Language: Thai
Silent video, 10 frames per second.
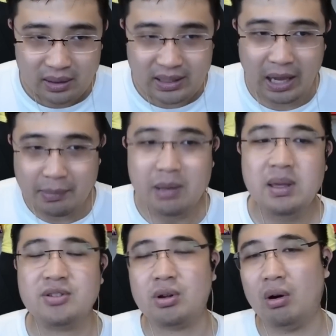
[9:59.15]
ยังไม่
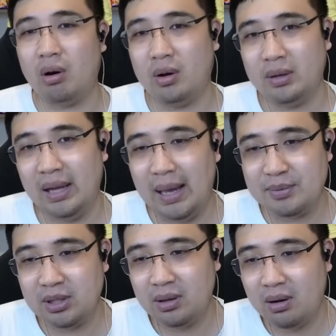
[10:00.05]
มีสกอร์นะครับ
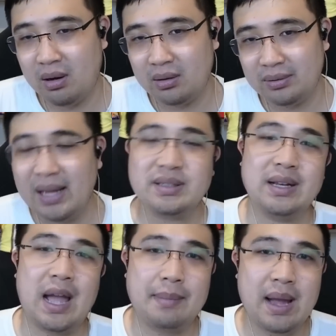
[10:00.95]
ซึ่งก็น่าเสีย
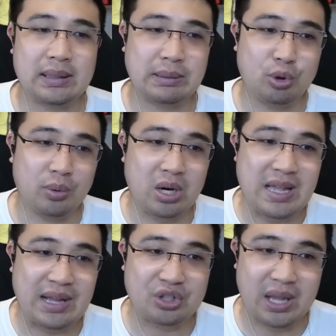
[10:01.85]
ดายมากแต่ผมก็อ
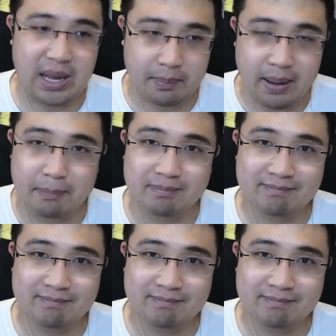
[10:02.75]
ยากจะเห็นแบบ